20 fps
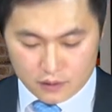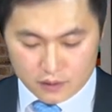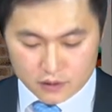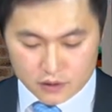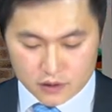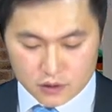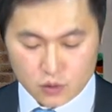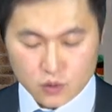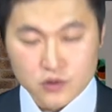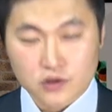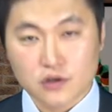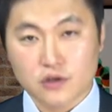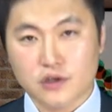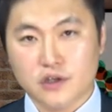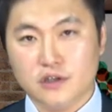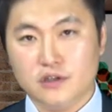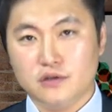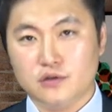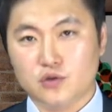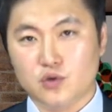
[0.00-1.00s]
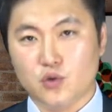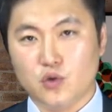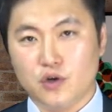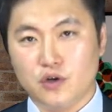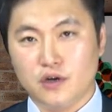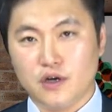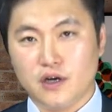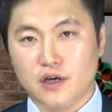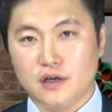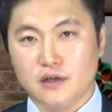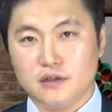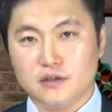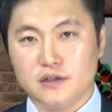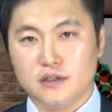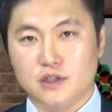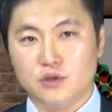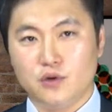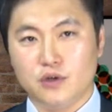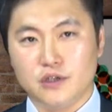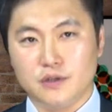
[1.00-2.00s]
지속적인 조언과
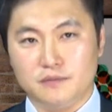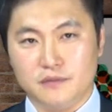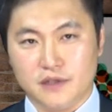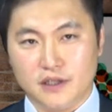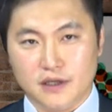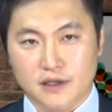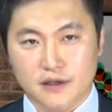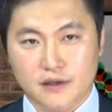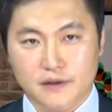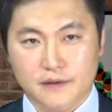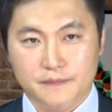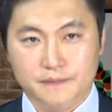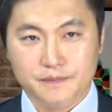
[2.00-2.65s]
지원입니다.